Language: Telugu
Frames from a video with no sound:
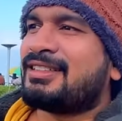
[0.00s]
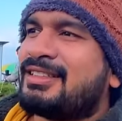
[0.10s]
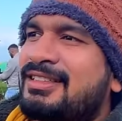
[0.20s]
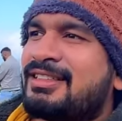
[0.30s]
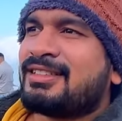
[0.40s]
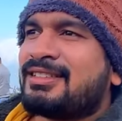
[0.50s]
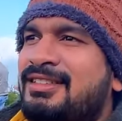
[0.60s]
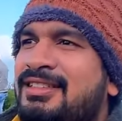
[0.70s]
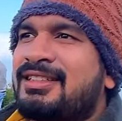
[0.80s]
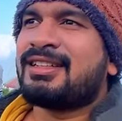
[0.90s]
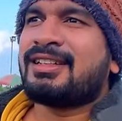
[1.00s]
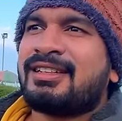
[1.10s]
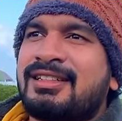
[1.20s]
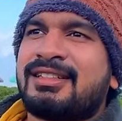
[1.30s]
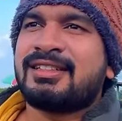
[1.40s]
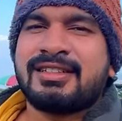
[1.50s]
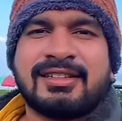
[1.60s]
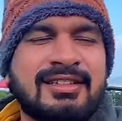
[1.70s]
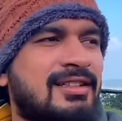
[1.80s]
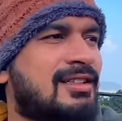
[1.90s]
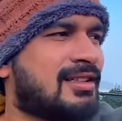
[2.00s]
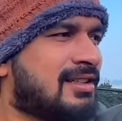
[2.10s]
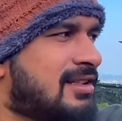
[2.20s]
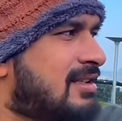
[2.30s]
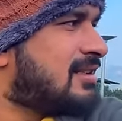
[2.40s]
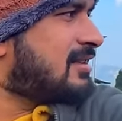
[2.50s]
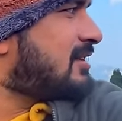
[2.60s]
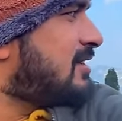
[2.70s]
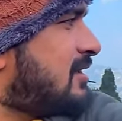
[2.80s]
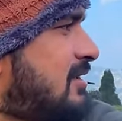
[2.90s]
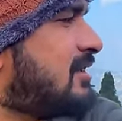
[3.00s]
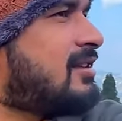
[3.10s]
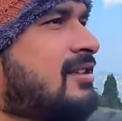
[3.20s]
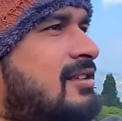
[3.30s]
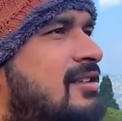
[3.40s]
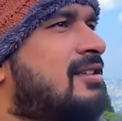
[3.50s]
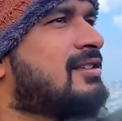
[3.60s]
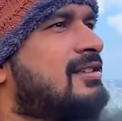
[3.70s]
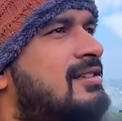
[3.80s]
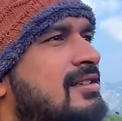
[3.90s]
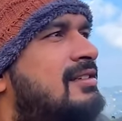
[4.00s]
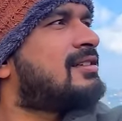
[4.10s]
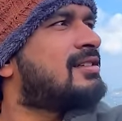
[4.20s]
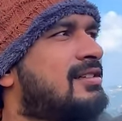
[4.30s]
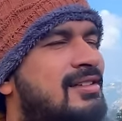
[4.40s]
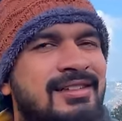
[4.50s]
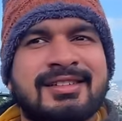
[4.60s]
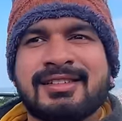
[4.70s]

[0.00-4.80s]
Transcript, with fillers: ఒకవేళ అది పరిగెత్తుకుంటూ వెళ్ళిపోయినా కూడా మనం లగెత్తుకుంటా ఆ ట్రైన్ పట్టుకోవచ్చు ఎందుకంటే అది అంత